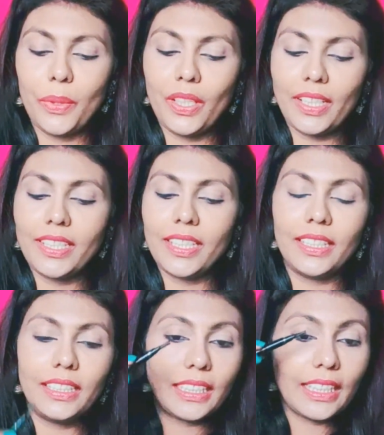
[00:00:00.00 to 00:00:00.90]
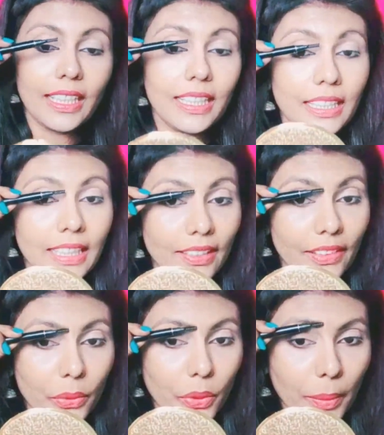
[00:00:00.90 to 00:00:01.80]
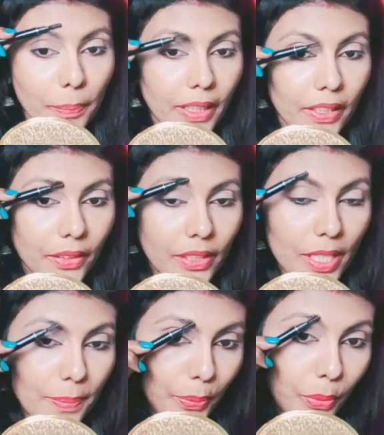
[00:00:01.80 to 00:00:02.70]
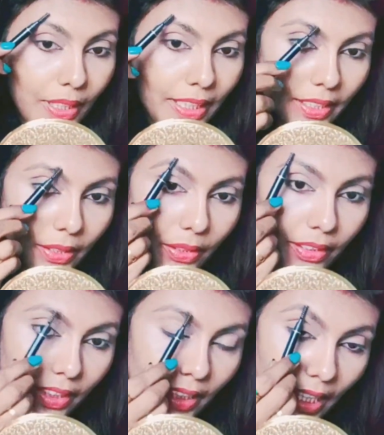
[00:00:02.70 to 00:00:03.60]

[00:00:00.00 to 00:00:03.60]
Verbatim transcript: ப்ராடக்ட் எடுத்திருக்கிறேன் இதில் வந்து ஒரு பக்கம் வந்து ஸ்பூலி இருக்கும்